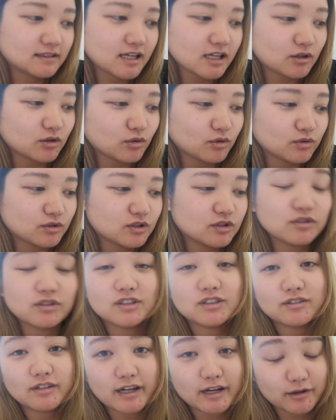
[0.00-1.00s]
えっと、すぐ
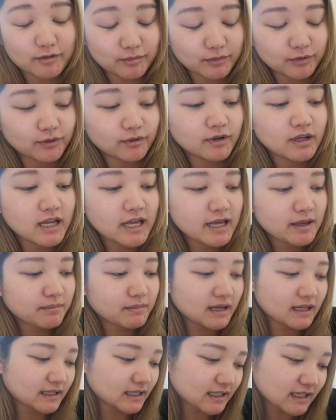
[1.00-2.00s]
作れるもの
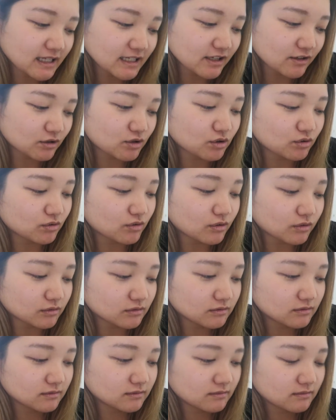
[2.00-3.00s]
まあ中にはちょっと